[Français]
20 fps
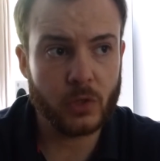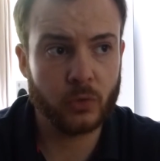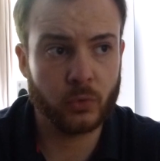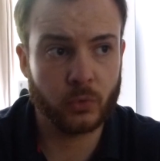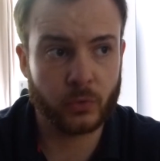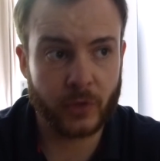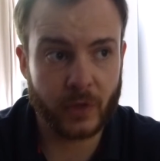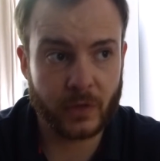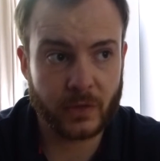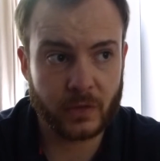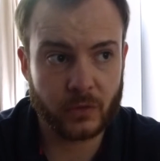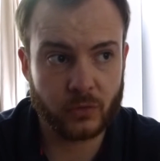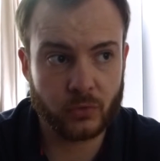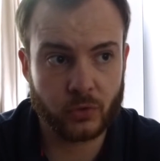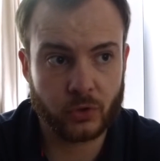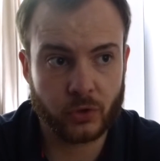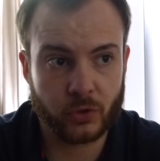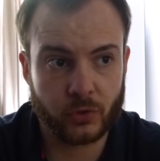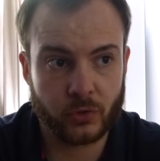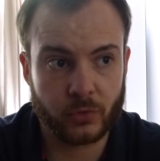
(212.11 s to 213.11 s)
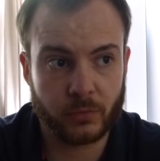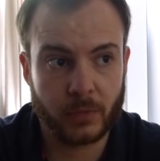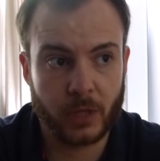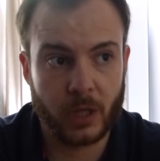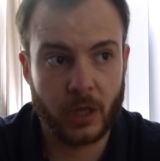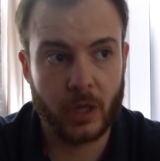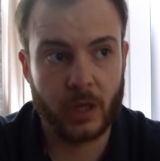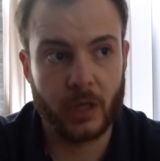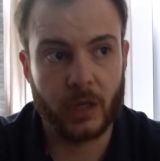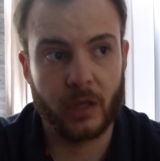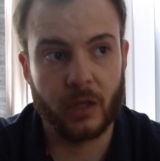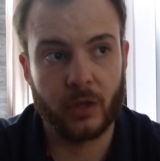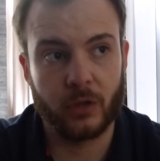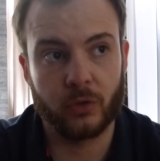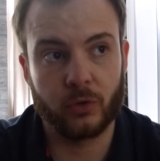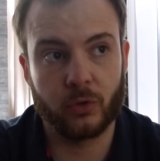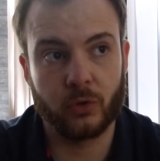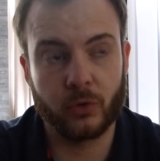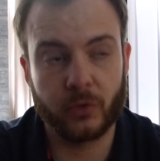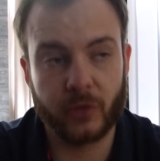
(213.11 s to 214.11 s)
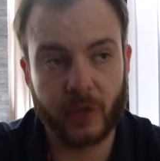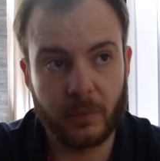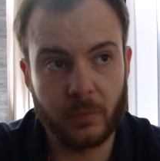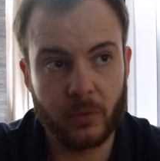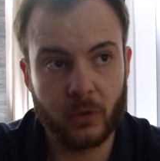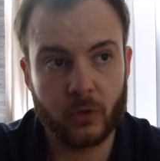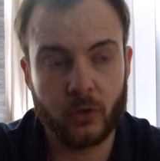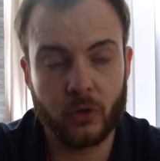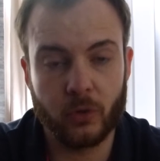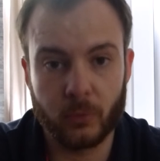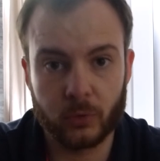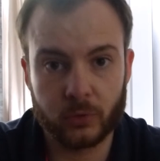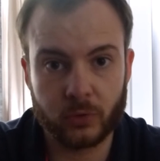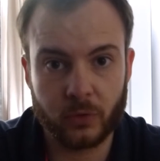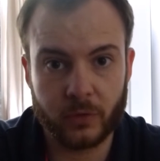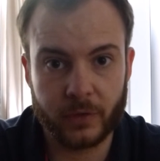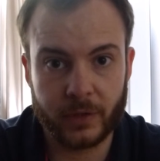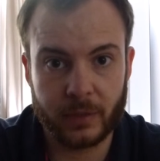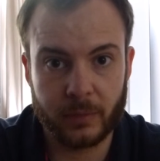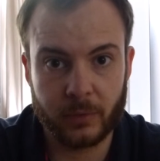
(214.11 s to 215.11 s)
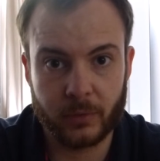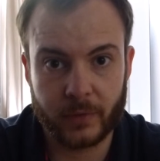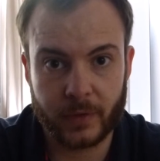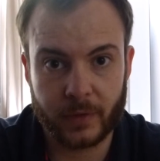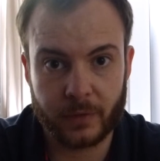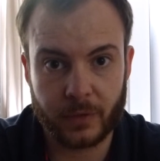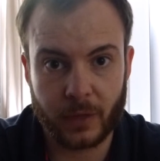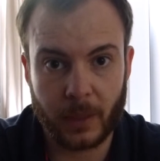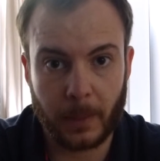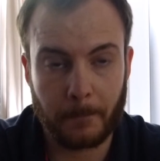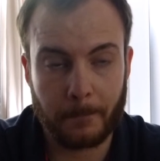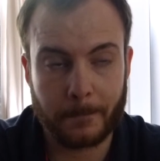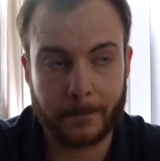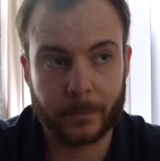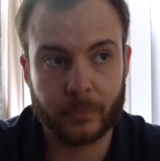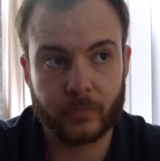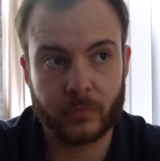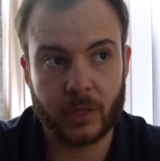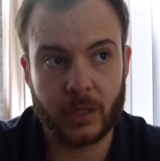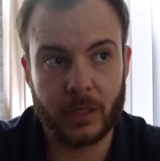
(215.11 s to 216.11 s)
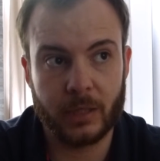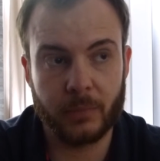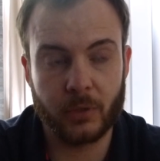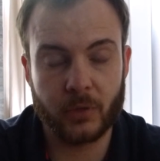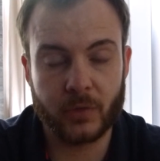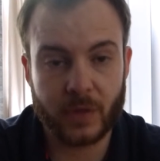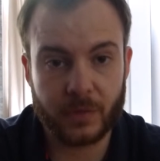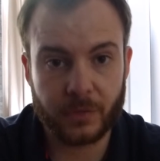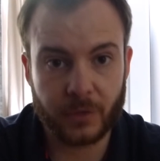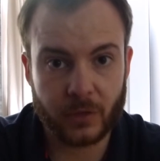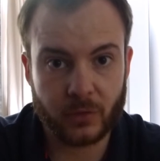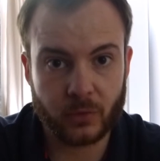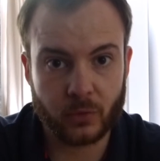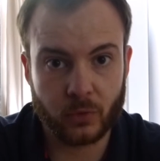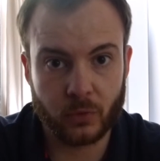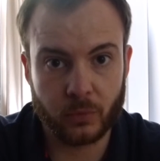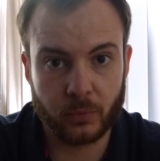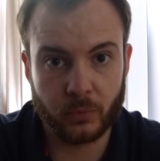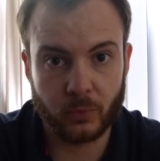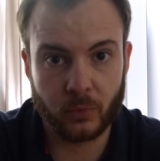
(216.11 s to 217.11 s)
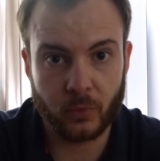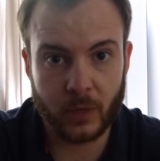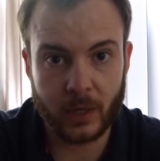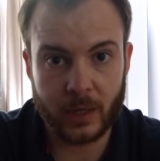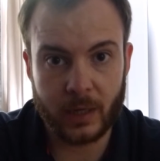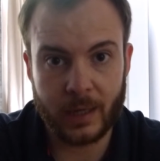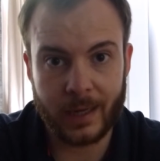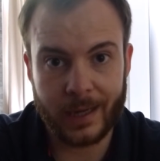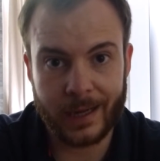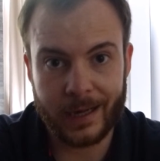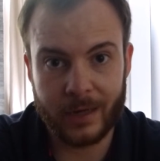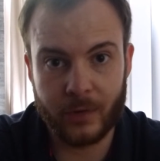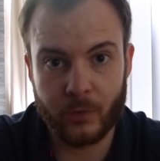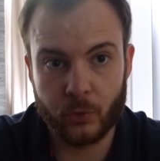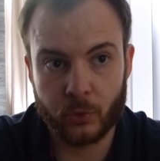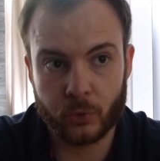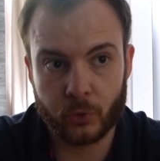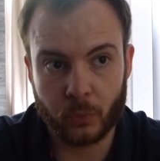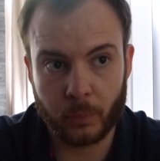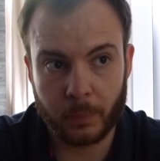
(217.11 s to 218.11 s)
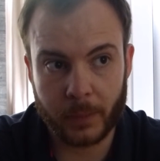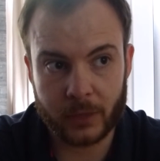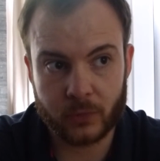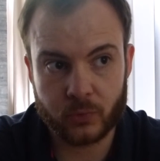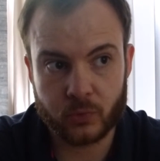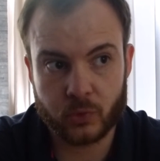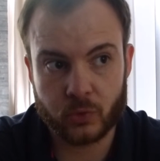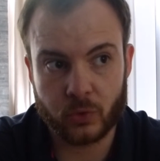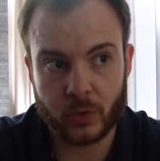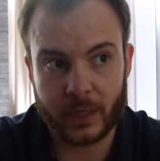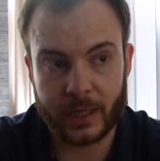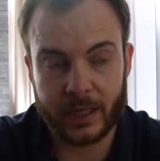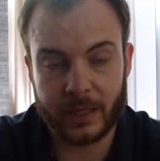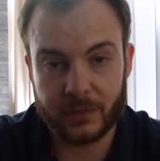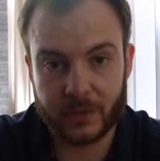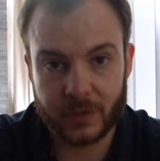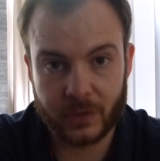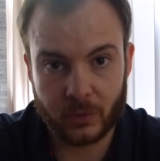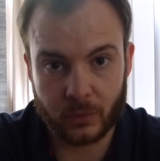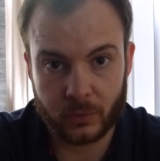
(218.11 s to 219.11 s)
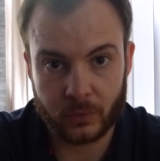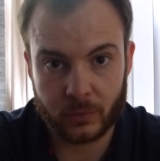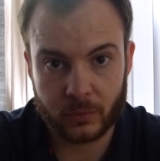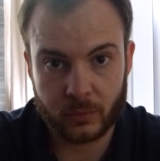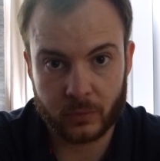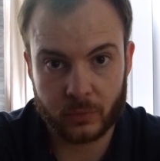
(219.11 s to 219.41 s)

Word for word: Donc ça c'est une chose. Deuxièmement, comment trouver des bonnes affaires les bonnes affaires sur le bon coin, elles ne sont pas toujours évidentes.